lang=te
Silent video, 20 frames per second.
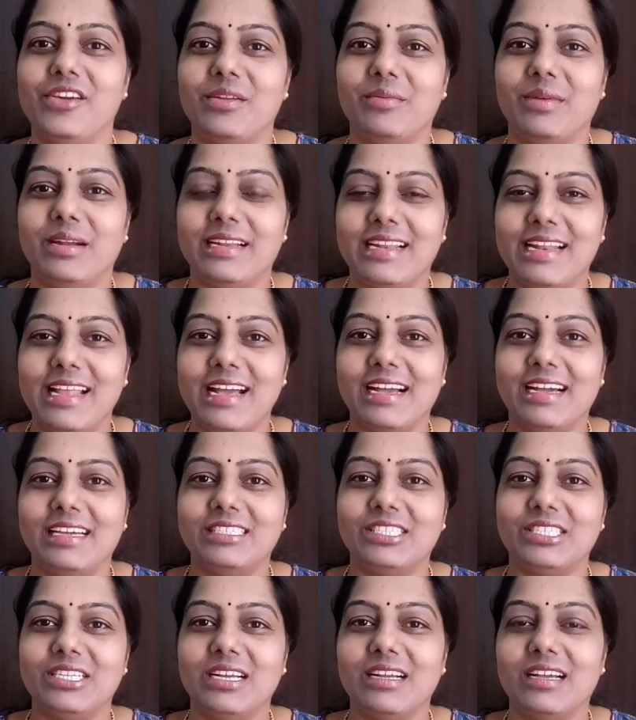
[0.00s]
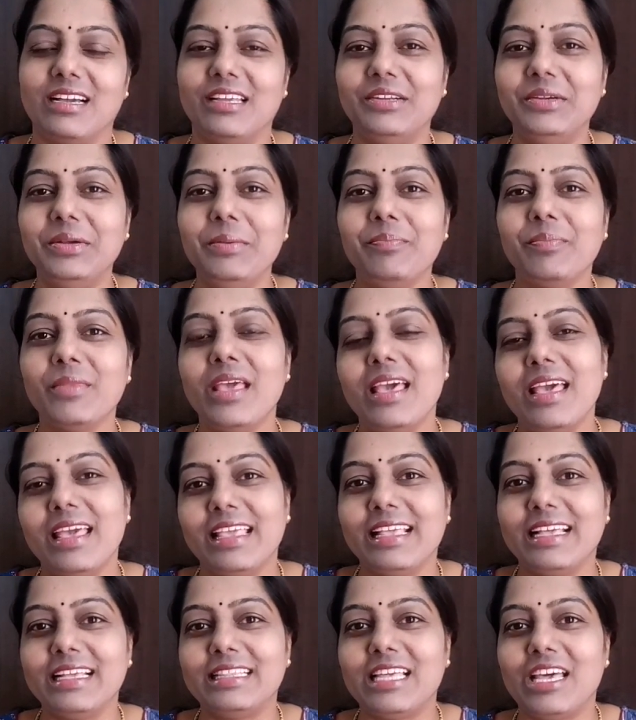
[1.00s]
హీరో అనమాట నాగార్జున గారు
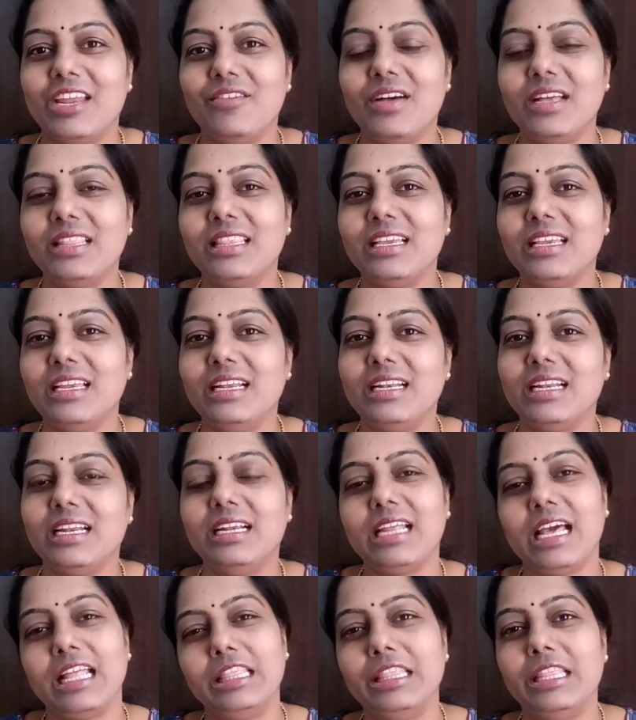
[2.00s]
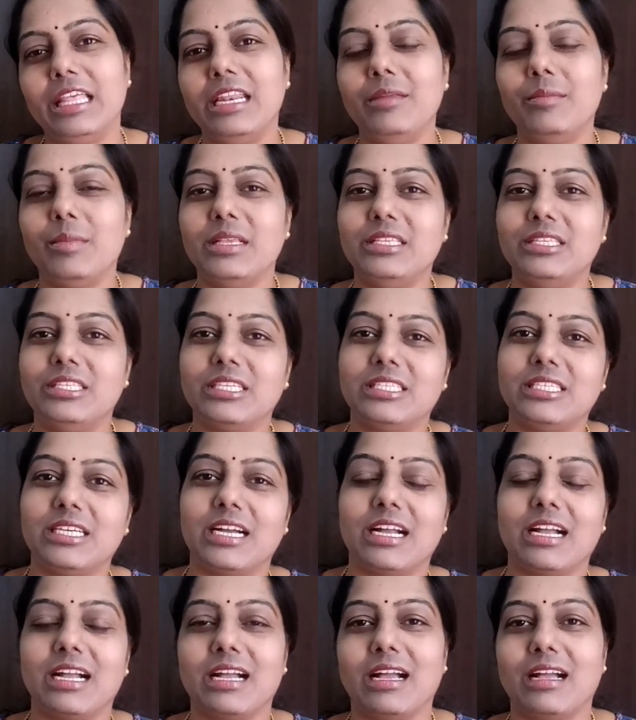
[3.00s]
ఇంకా తర్వాత ఏంటంటే అందరిని మంచిగా
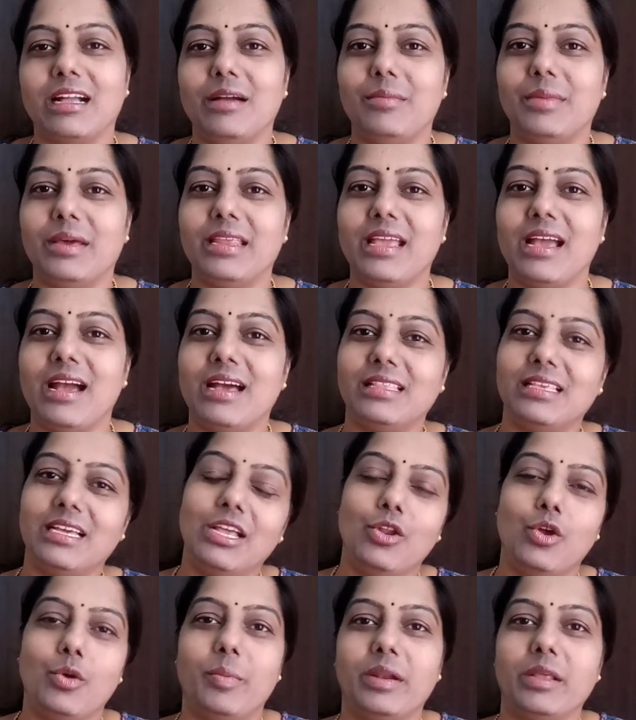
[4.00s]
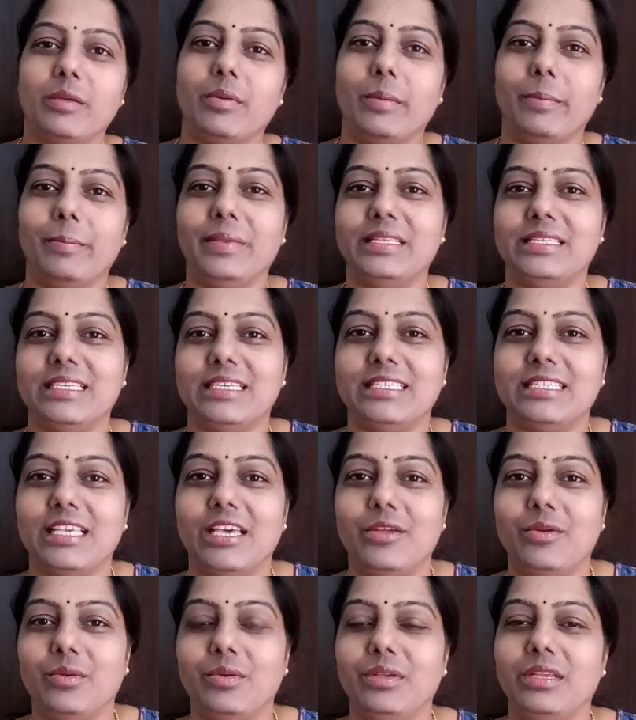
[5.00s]
చక్కగా మర్యాదగా లోపలికి
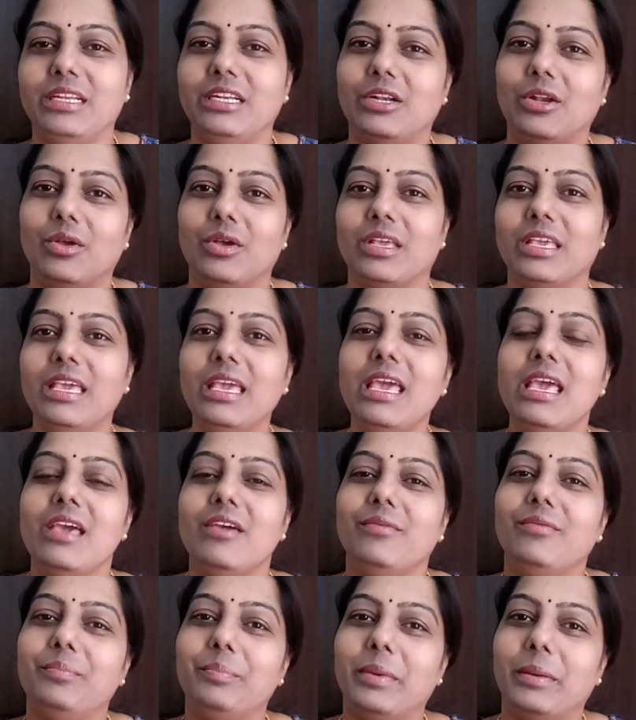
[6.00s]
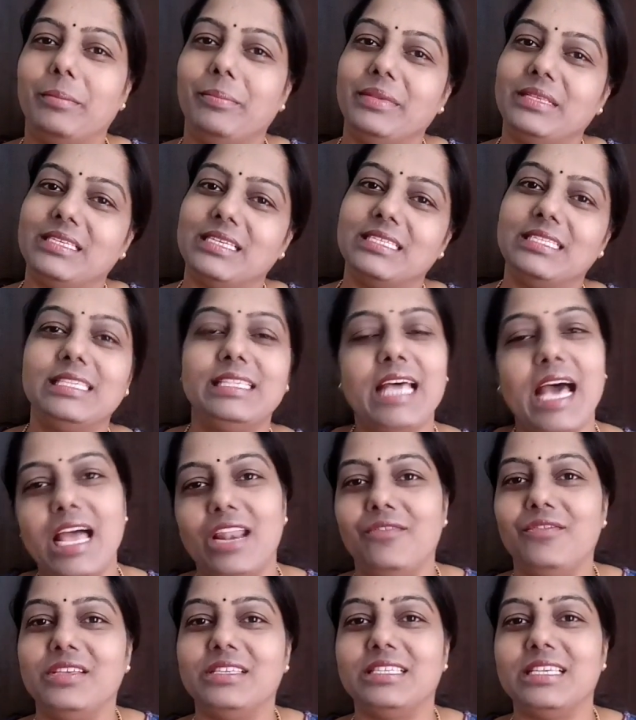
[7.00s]
పంపించేశారు ఇంట్లోకి పంపించేసి
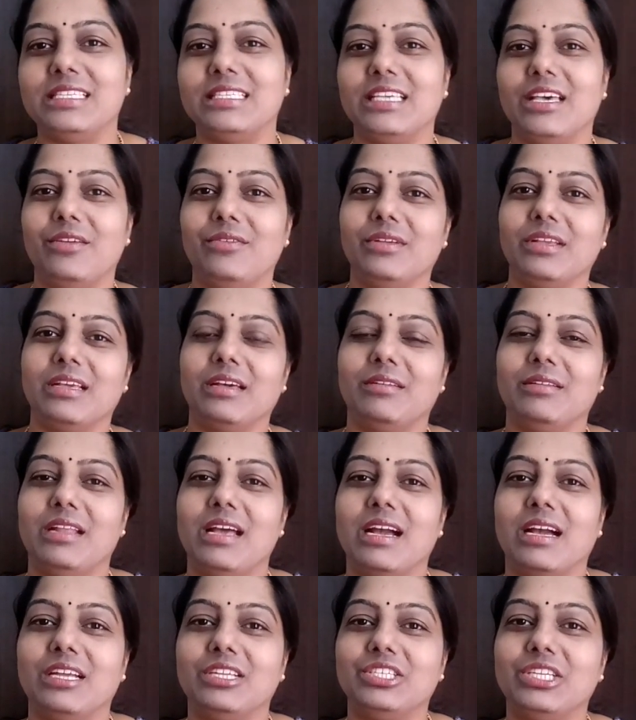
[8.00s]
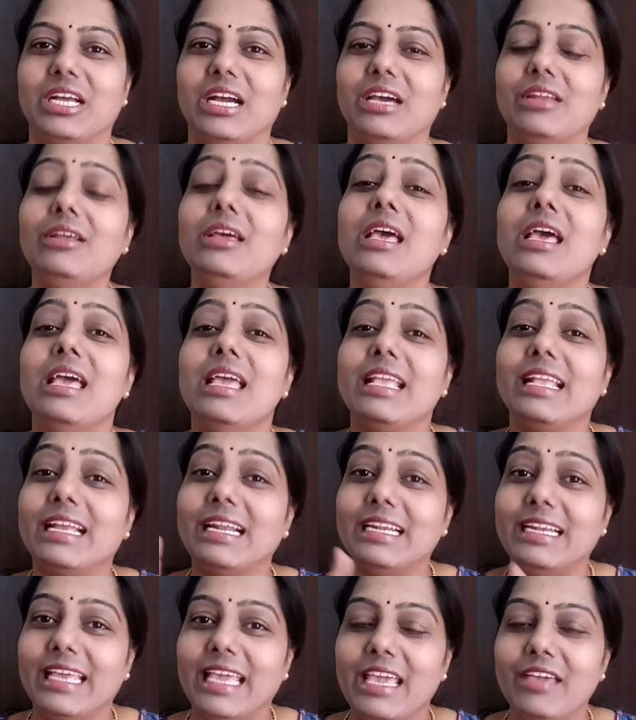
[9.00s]
తాళం వేసేసారు ఇంకా నాగార్జున గారు
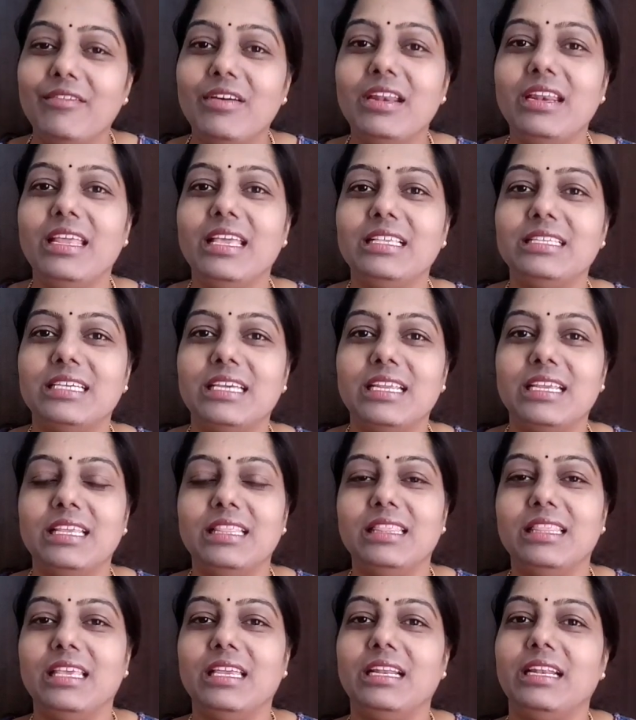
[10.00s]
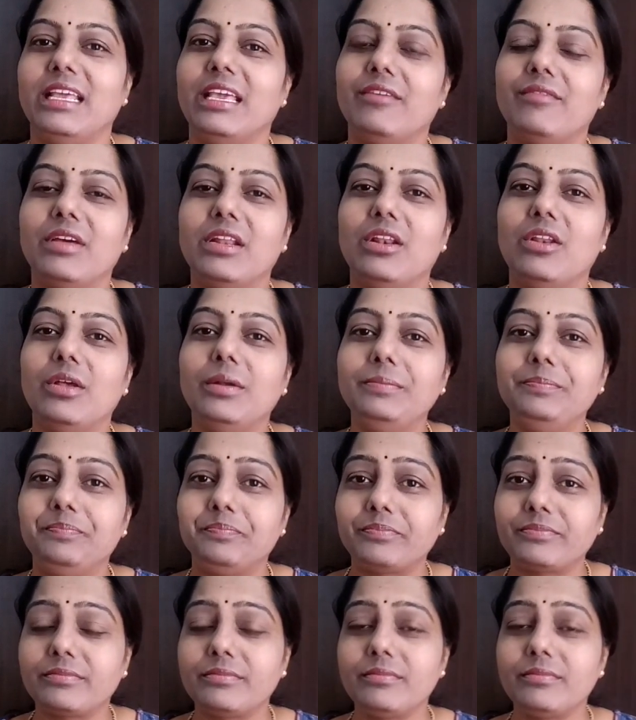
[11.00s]
ఇంకా డే వన్ ఏం జరిగింది డే వన్లో